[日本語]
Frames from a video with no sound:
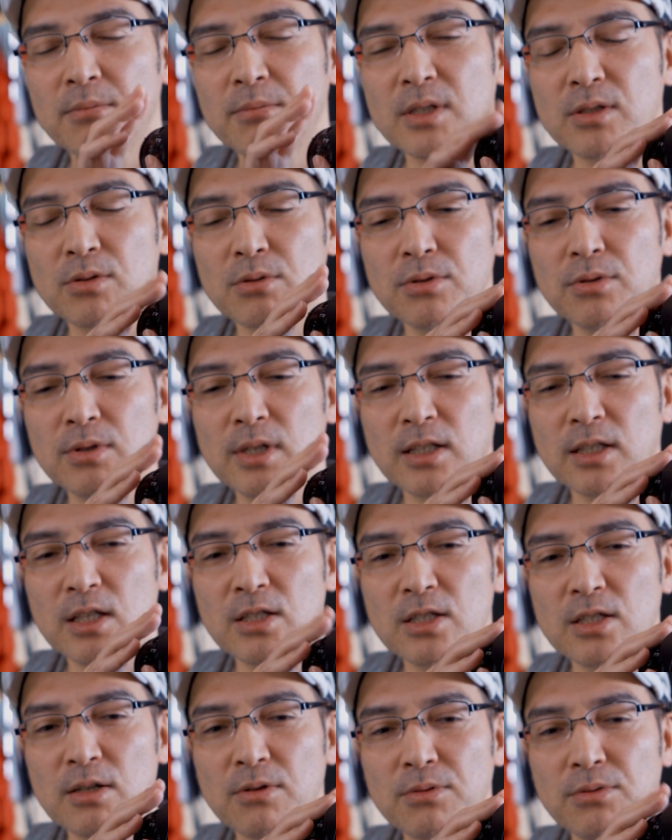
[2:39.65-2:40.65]
まあそういう
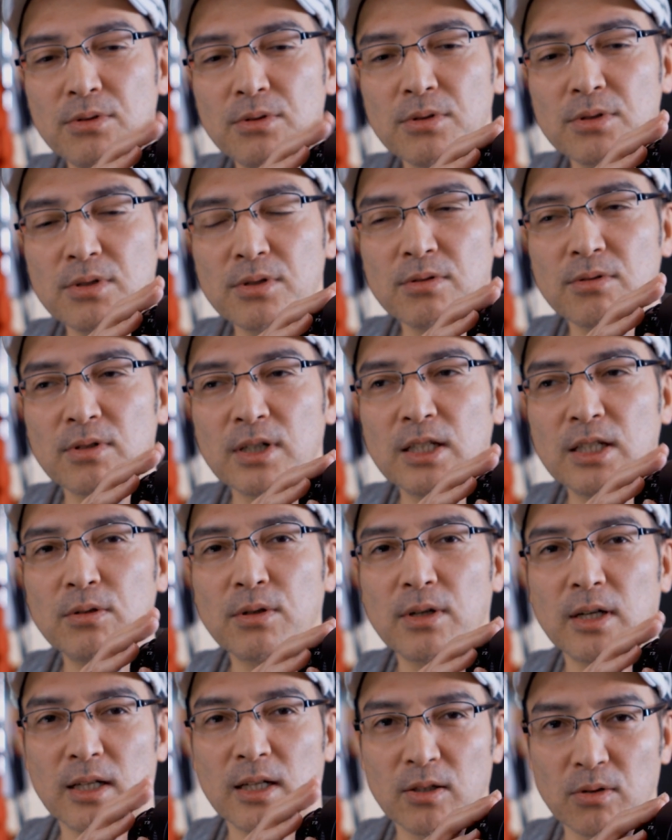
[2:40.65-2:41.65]
形で運用するのがいい
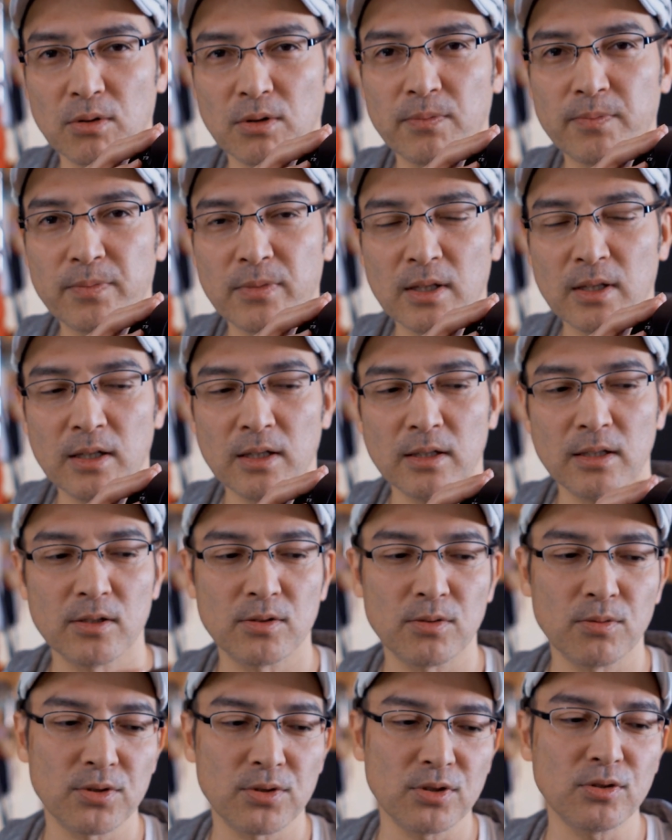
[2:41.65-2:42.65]
のかなとで
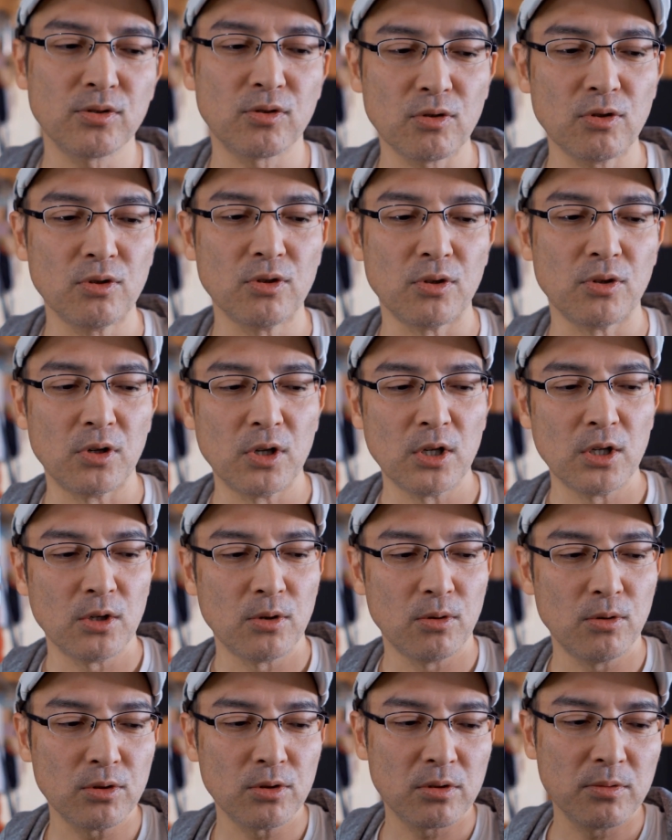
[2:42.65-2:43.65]
そうすると
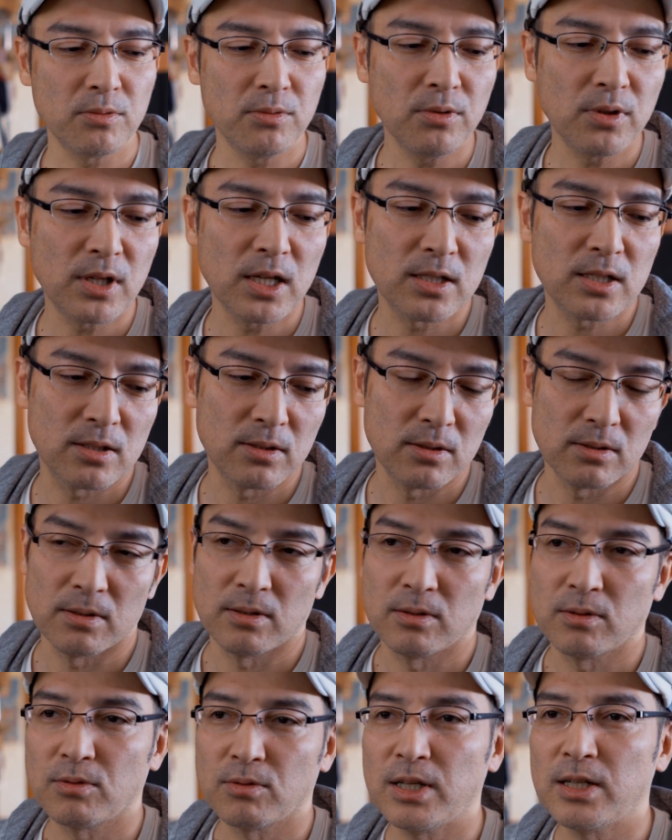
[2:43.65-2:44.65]
オートフォーカス
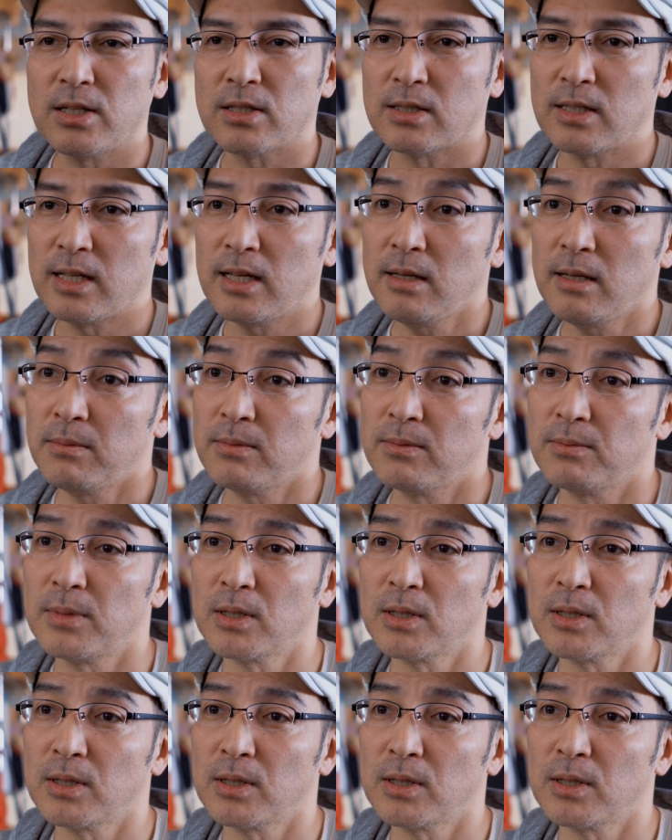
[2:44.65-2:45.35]
のレンズね、